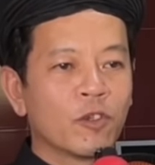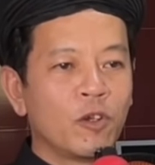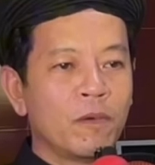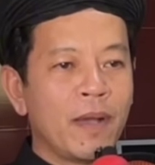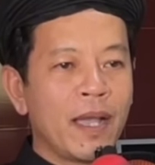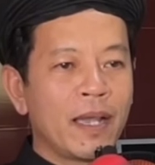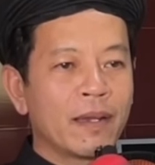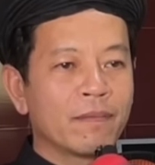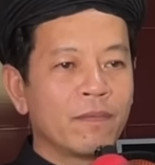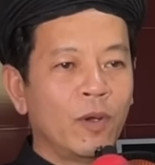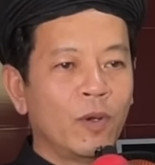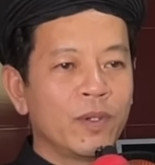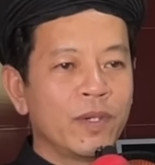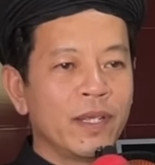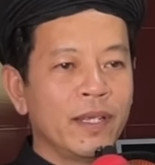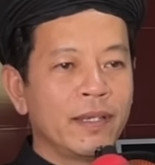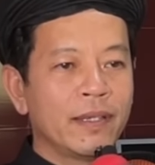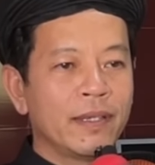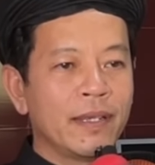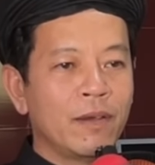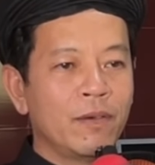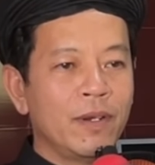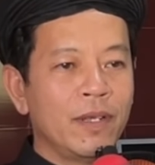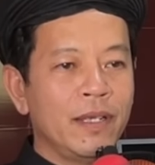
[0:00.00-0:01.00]
của ban phổ
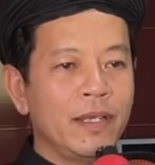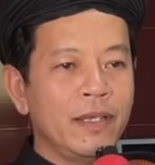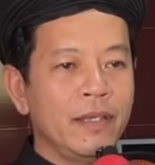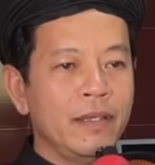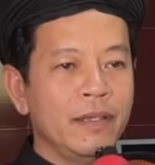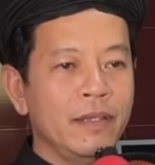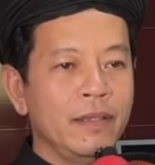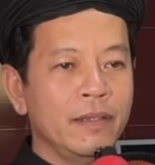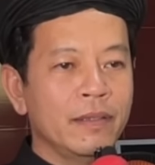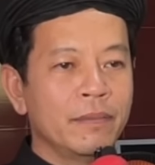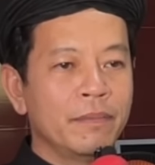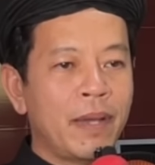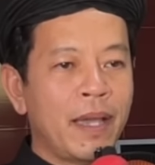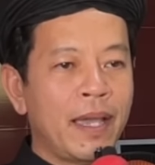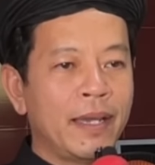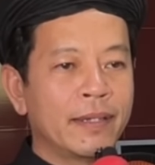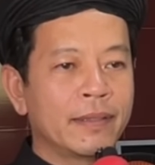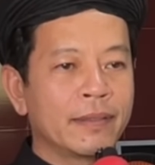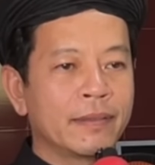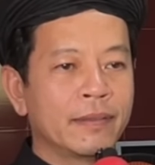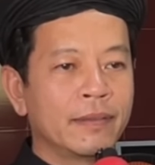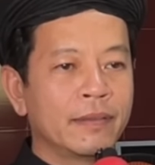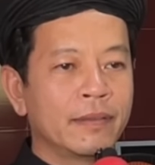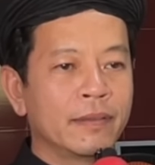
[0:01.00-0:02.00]
truyền giáo lý
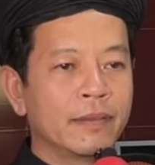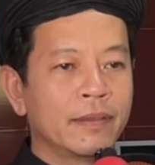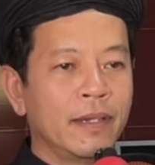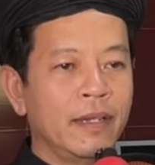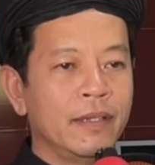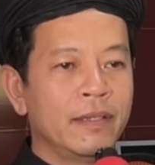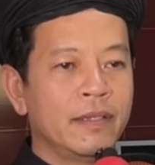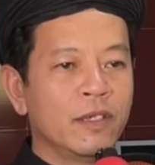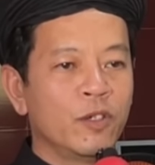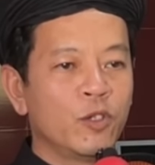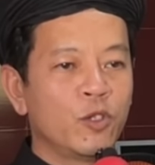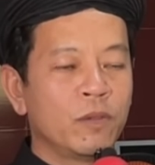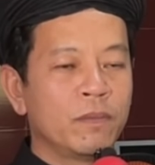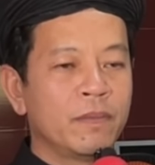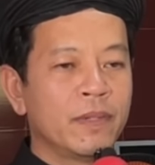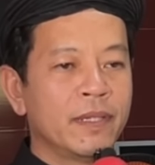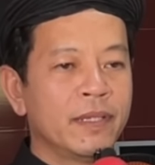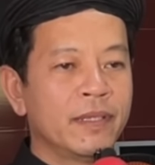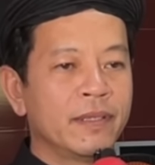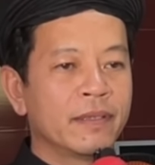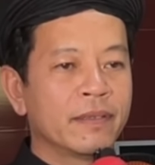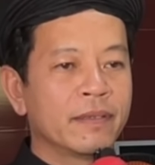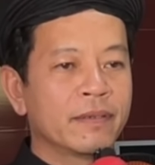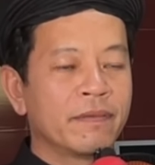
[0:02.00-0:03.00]
ban trị sự trung
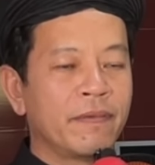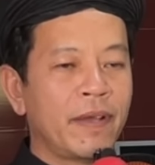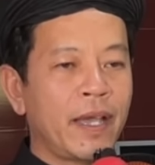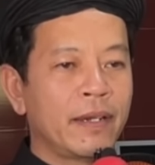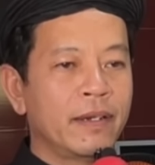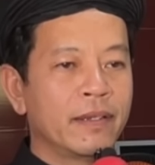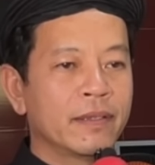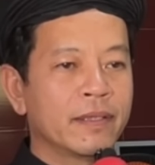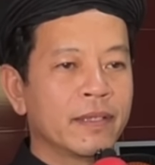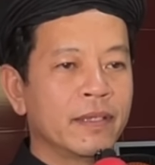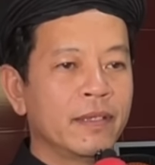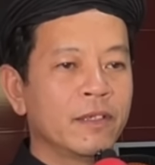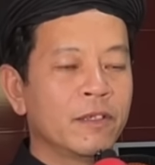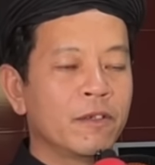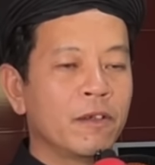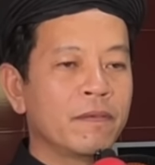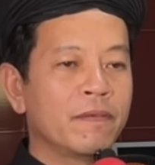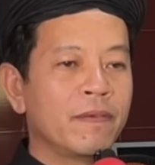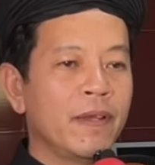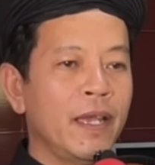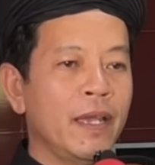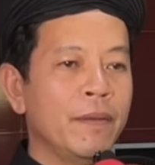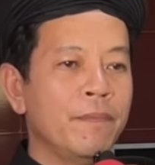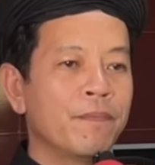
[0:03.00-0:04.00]
ương và được sự
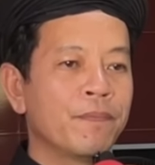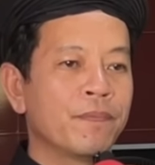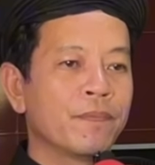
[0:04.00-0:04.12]
cho phép